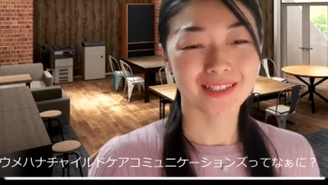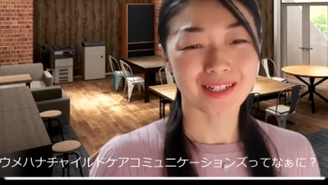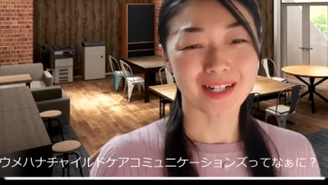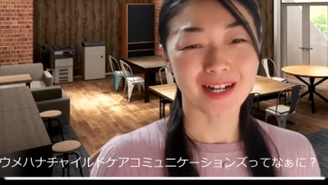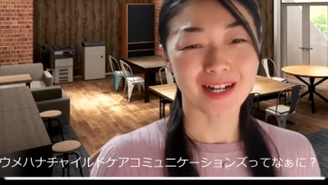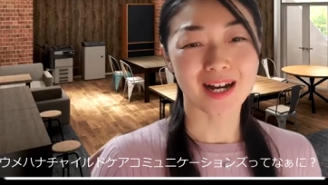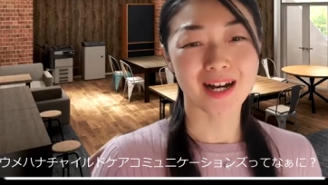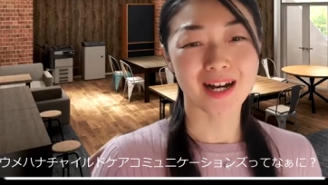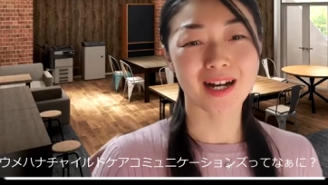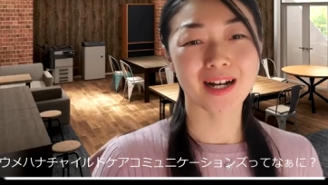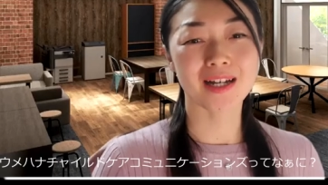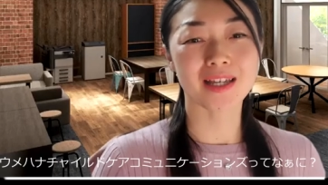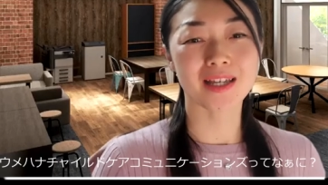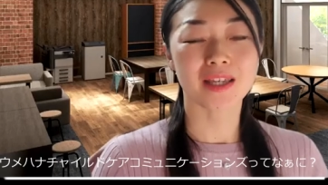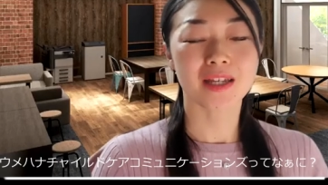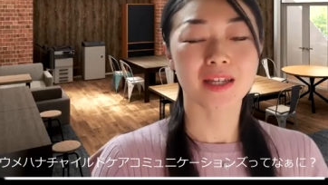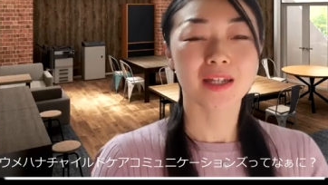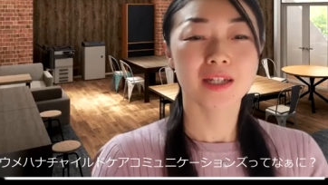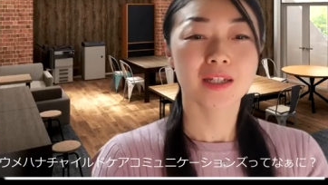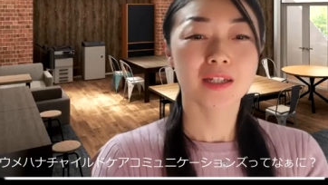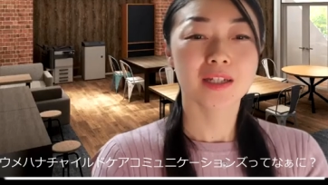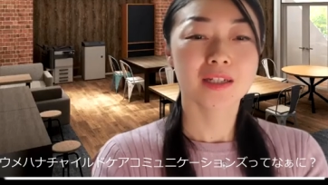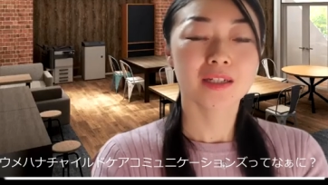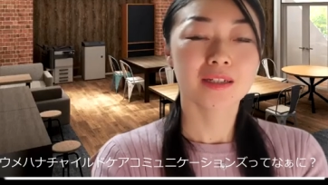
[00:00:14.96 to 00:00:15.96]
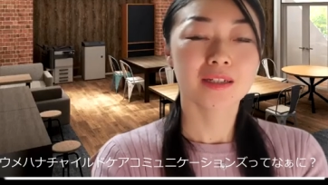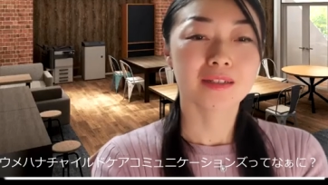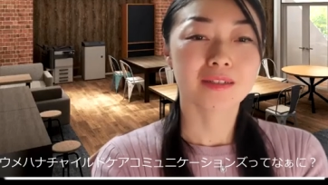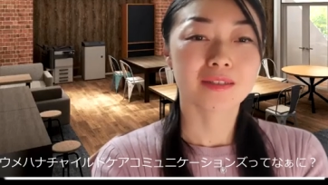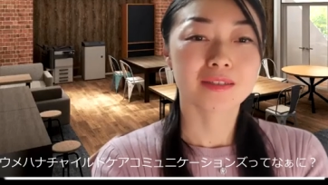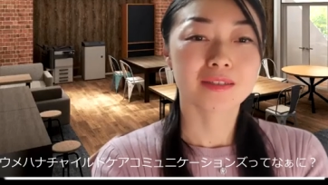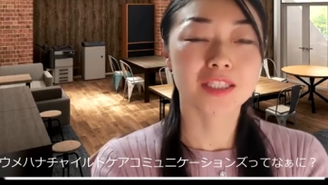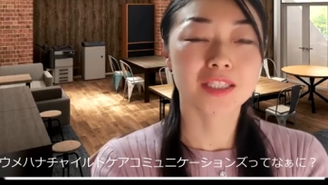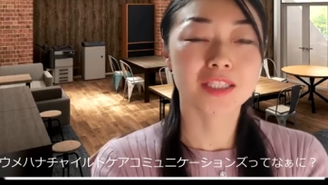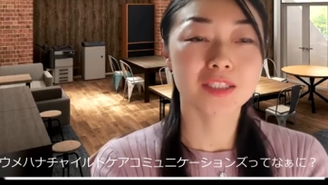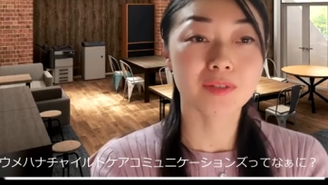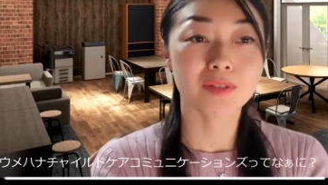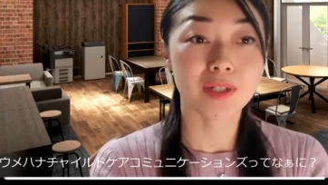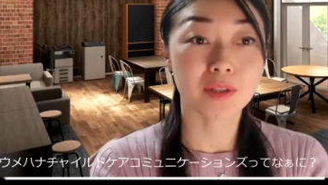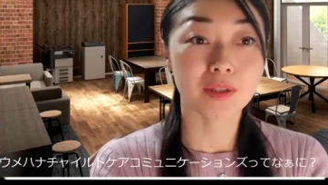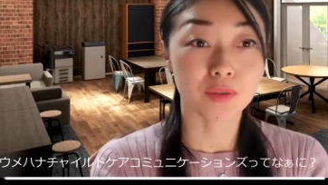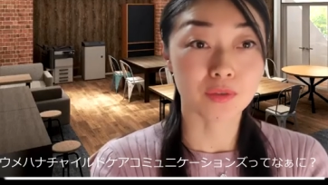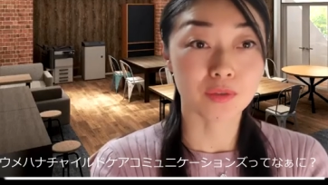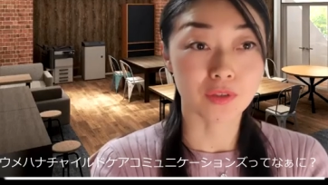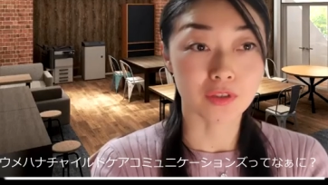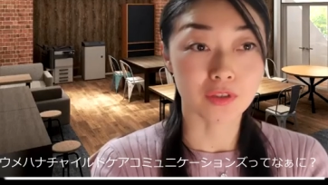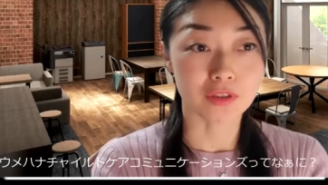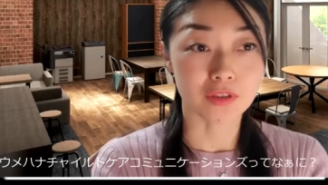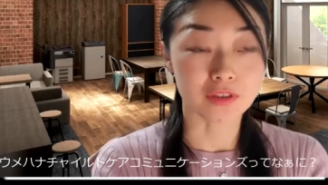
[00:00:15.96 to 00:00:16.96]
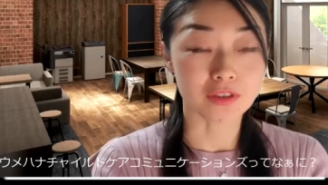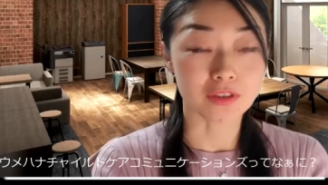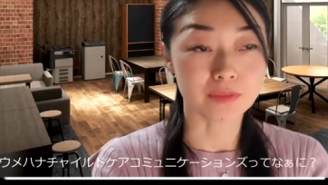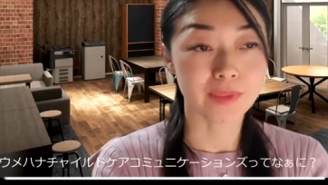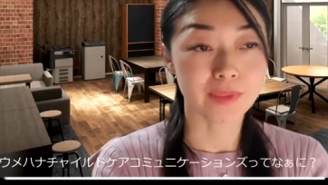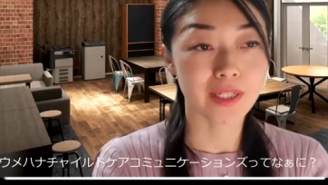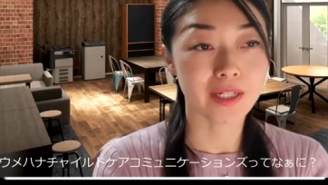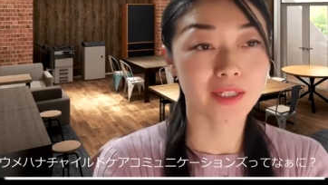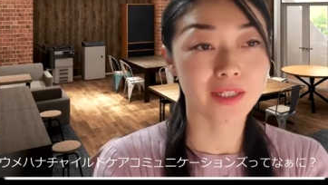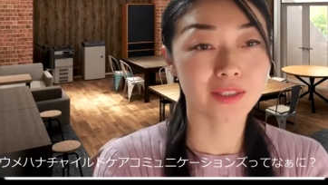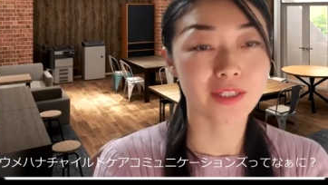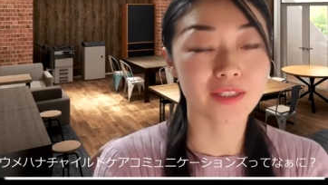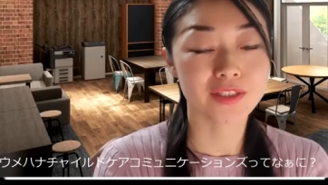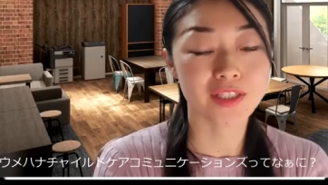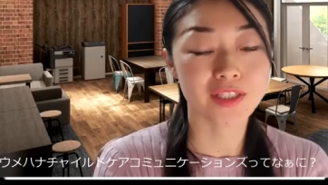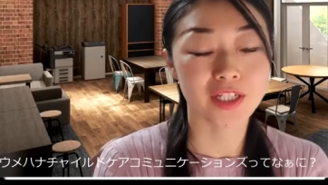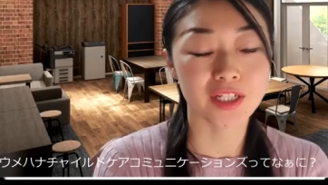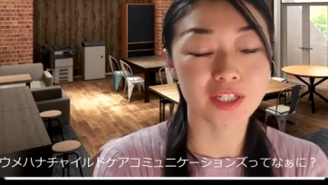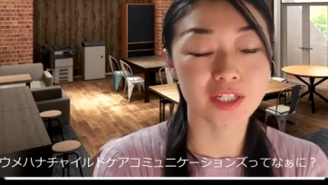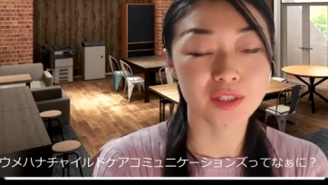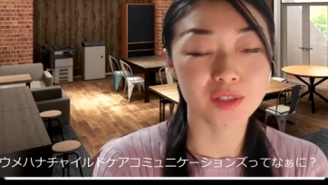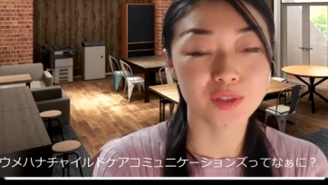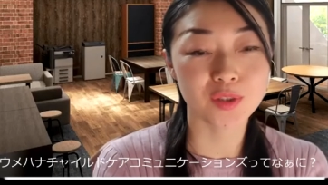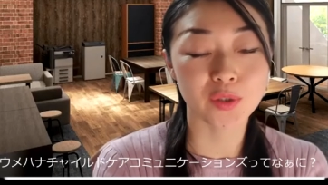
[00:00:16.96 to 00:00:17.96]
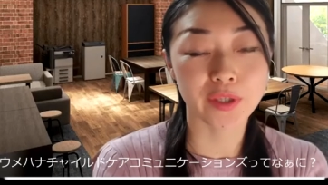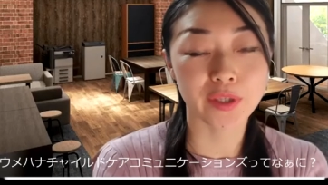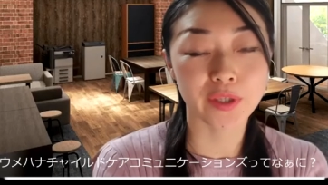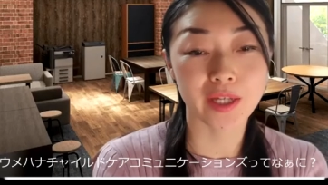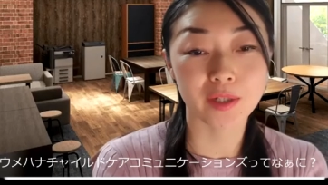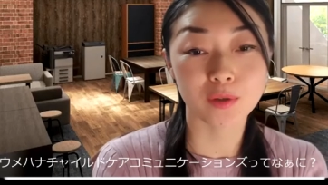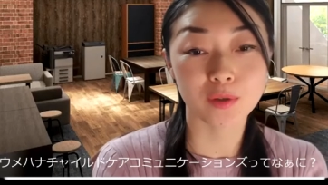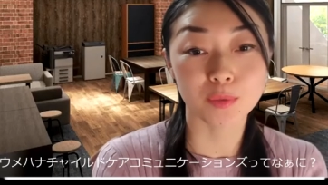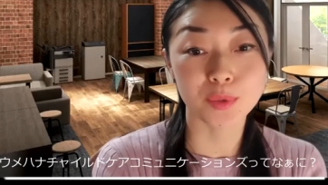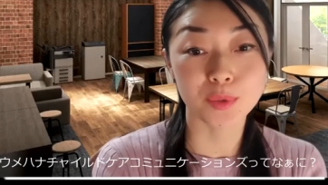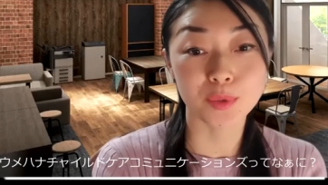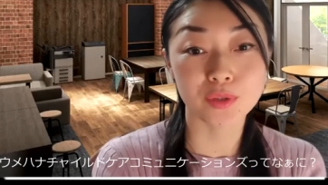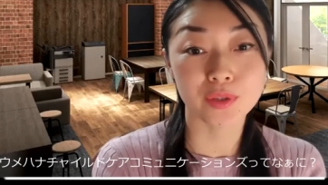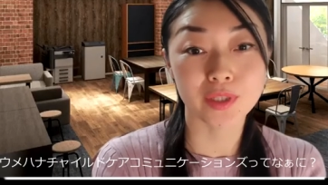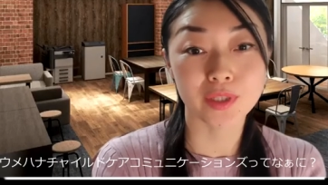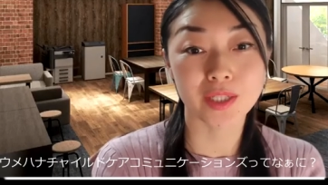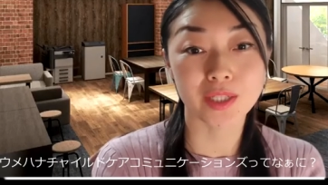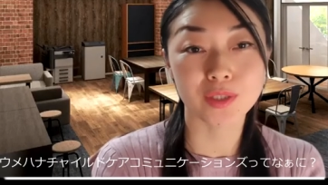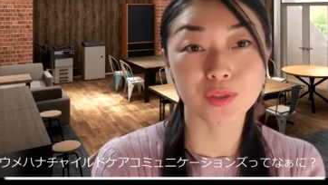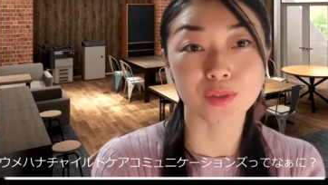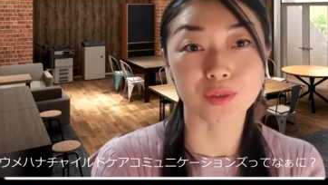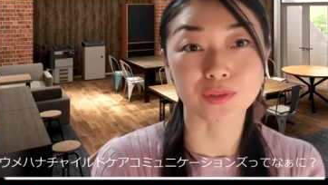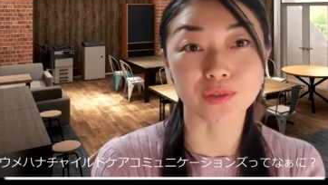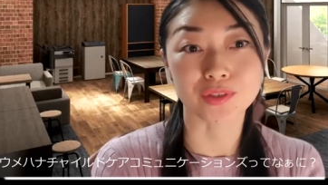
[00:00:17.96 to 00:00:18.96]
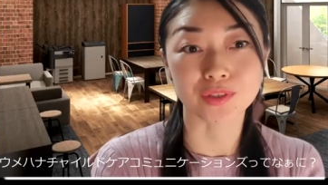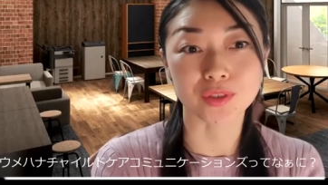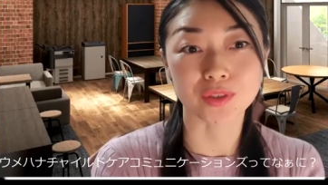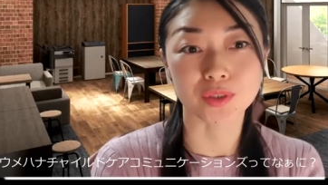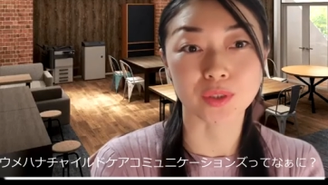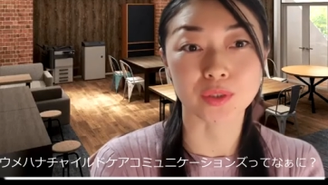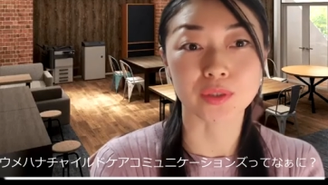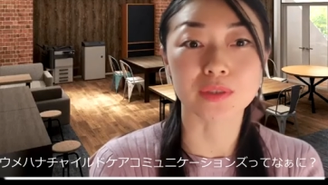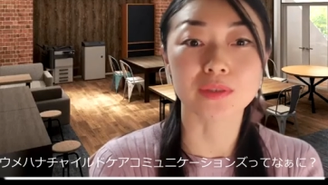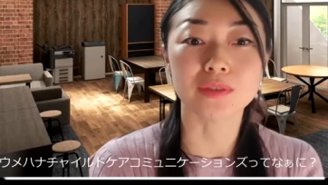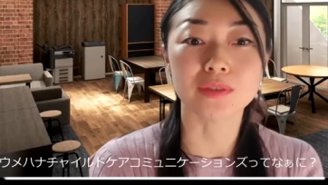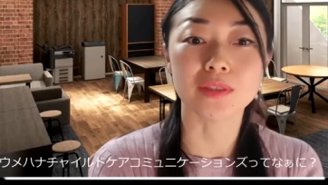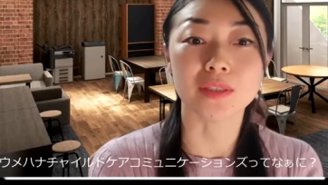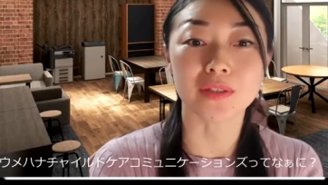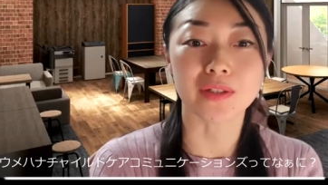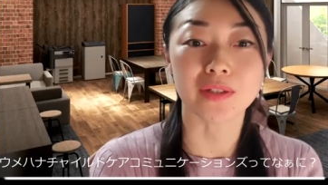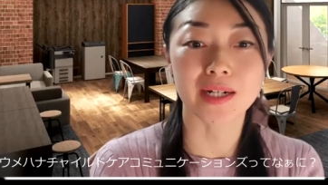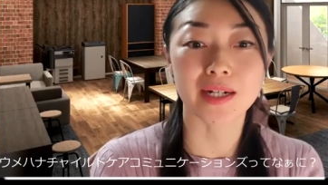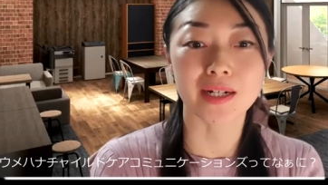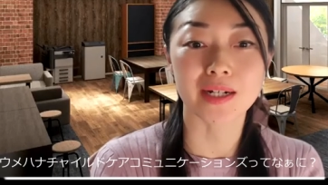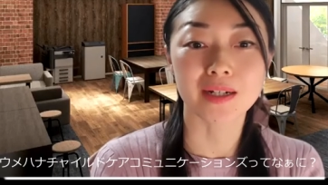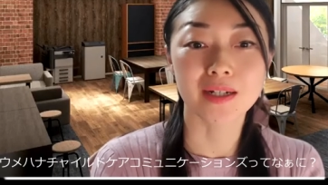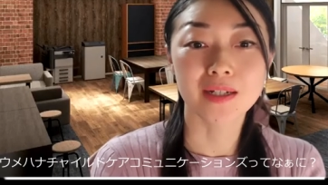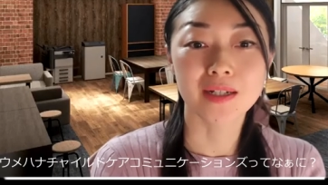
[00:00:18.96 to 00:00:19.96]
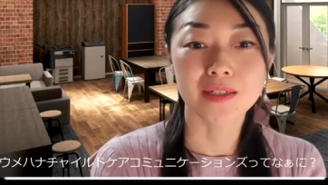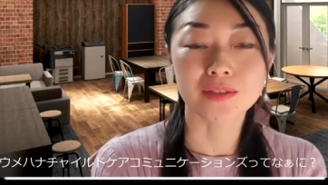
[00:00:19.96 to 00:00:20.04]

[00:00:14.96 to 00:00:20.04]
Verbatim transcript: はい。実はこの梅花チャイルドケアコミュニケーションズというのは